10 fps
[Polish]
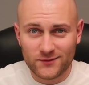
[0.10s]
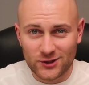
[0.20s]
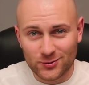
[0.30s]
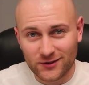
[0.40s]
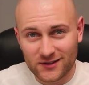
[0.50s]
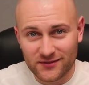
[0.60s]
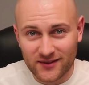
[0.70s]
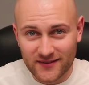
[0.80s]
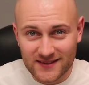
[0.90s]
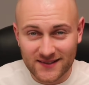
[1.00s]
Cześć moi drodzy,
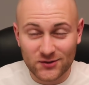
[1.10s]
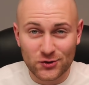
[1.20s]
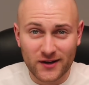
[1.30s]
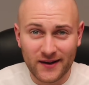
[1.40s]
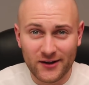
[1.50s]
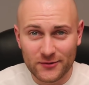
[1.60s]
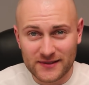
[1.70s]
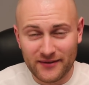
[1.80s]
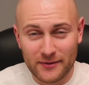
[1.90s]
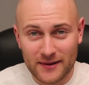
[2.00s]
witam was serdecznie na kanale
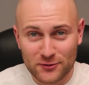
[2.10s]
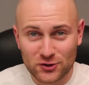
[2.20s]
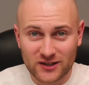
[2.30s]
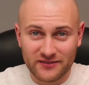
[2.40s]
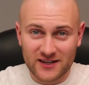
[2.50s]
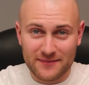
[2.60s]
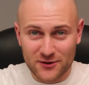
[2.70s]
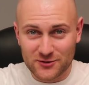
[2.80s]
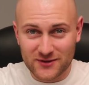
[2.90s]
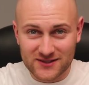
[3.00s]
Obstawiamy. Na początek wielka
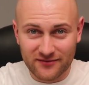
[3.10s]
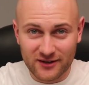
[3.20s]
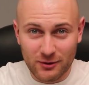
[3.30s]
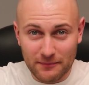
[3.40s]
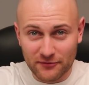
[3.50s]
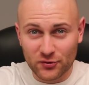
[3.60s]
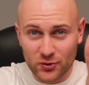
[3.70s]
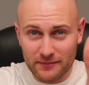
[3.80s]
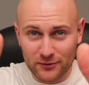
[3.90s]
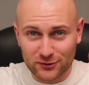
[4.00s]
prośba o zostawienie łapy w
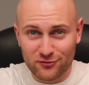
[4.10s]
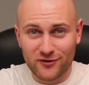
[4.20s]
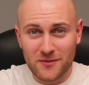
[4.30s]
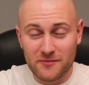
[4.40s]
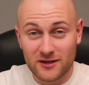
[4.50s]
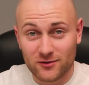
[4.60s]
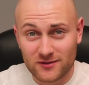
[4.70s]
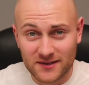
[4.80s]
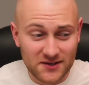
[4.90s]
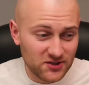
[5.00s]
górę pod tym filmem, jedno
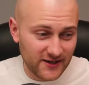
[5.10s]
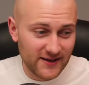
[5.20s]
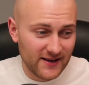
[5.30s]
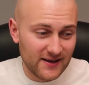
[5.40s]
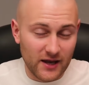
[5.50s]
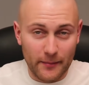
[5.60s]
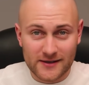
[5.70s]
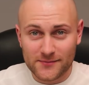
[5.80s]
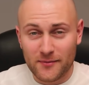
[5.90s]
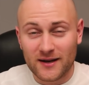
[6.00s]
kliknięcie, a
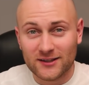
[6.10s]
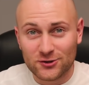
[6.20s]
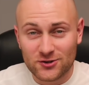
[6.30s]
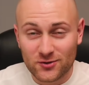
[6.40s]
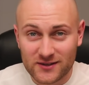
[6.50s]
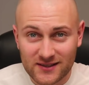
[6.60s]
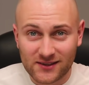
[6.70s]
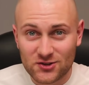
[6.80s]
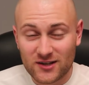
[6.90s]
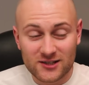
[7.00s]
bardzo pomaga, także dziękuję
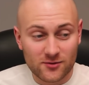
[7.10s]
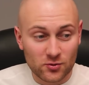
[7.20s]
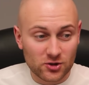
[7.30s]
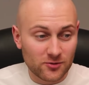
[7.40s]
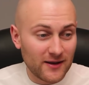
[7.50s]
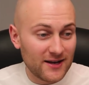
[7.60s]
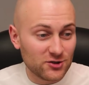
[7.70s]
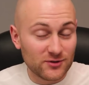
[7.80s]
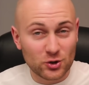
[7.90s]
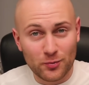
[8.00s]
serdecznie każdemu z osobna.
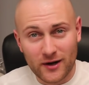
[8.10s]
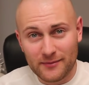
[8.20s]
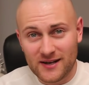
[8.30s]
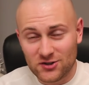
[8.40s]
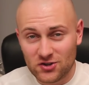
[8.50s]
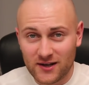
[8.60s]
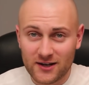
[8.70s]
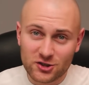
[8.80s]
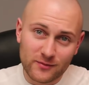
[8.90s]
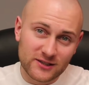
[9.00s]
Lecimy z kuponami na dzisiaj,
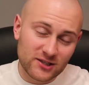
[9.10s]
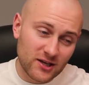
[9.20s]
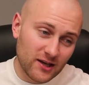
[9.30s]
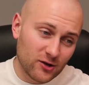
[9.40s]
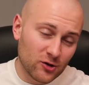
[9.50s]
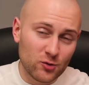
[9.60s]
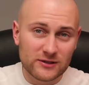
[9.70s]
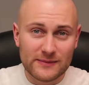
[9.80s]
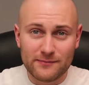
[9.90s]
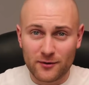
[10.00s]
lecimy z e,
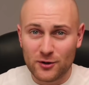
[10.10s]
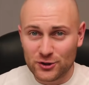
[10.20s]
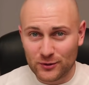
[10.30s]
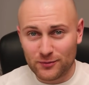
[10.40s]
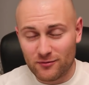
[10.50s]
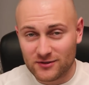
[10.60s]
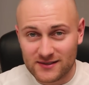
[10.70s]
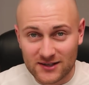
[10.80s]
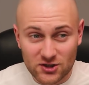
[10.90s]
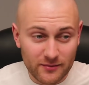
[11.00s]
konkursem i promocją, od promocji
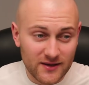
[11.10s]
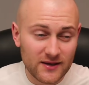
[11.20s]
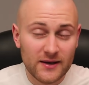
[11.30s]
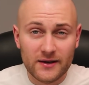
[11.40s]
zaczniemy.